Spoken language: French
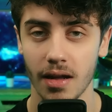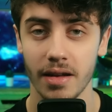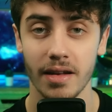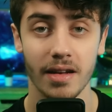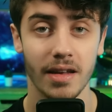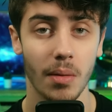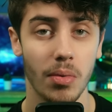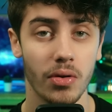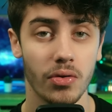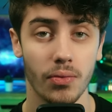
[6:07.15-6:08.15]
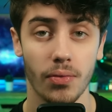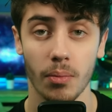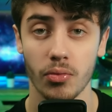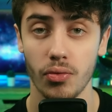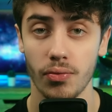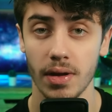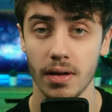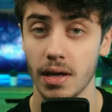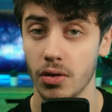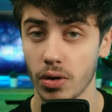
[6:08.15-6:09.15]
détectable sous forme d'UV
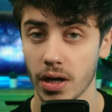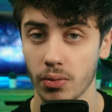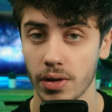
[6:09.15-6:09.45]
et de rayons